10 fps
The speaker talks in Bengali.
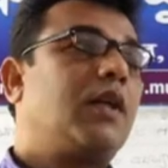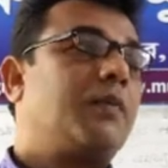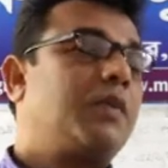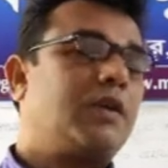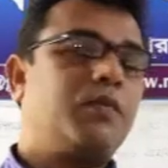
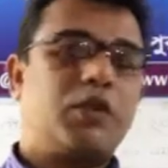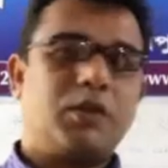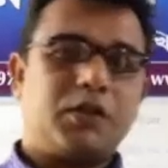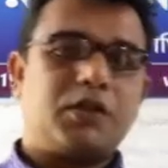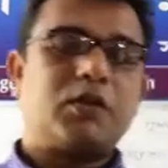আমরা
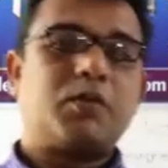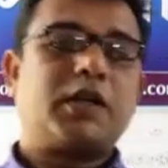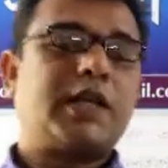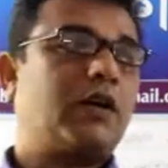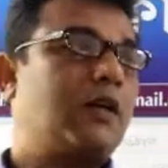প্রতিবন্ধী সম্পর্কে
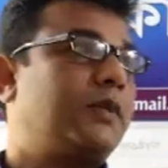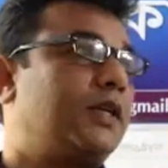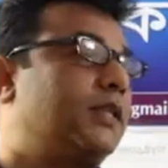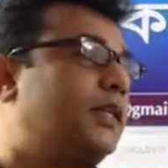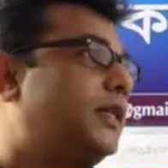ধারণা
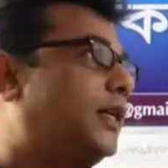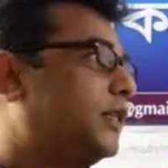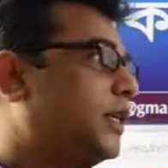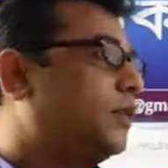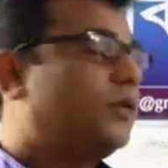পেয়েছি যারা
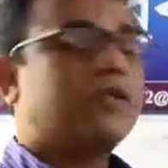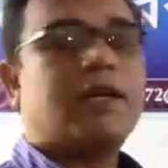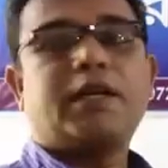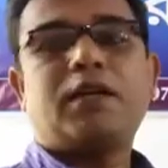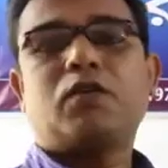সাধারণত
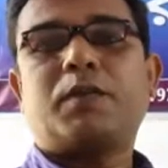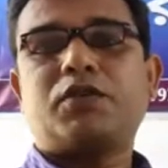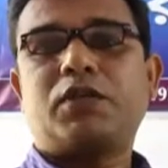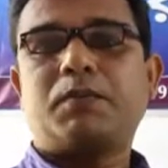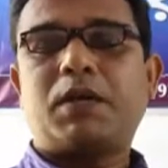শারীরিক ও
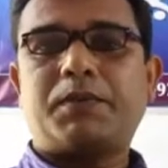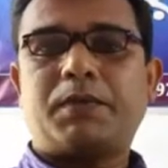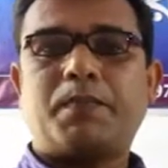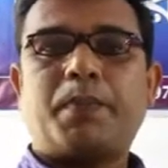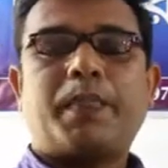মানসিকভাবে
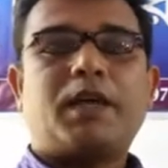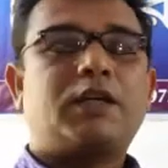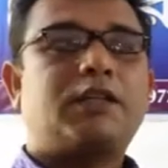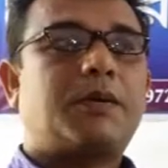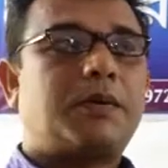
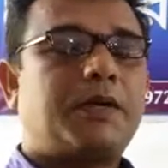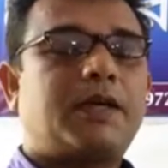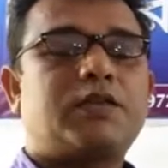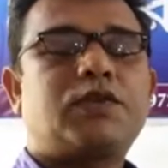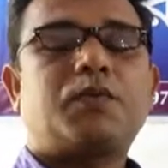স্বাভাবিক
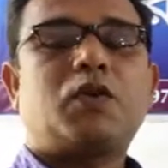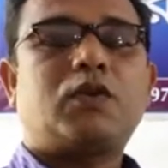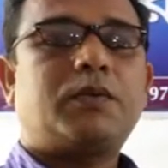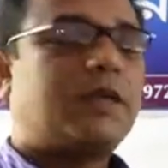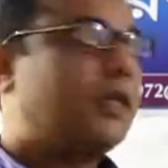কাজকর্ম
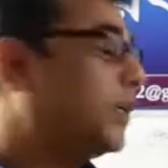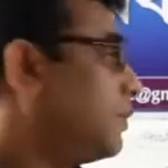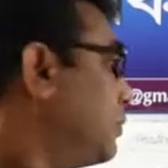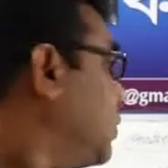অক্ষম তাদেরকে আমরা